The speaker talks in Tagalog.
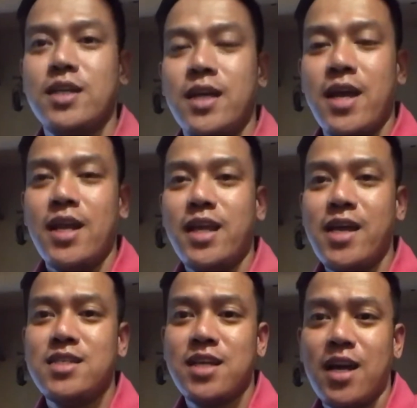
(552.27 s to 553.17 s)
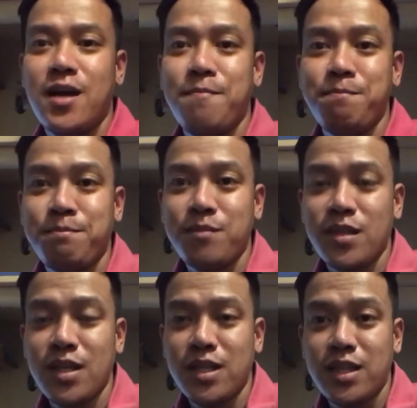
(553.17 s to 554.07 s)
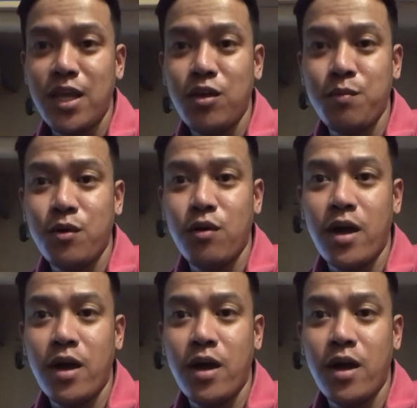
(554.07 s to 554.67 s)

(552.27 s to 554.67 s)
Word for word: Ayan guys, um, thank you po.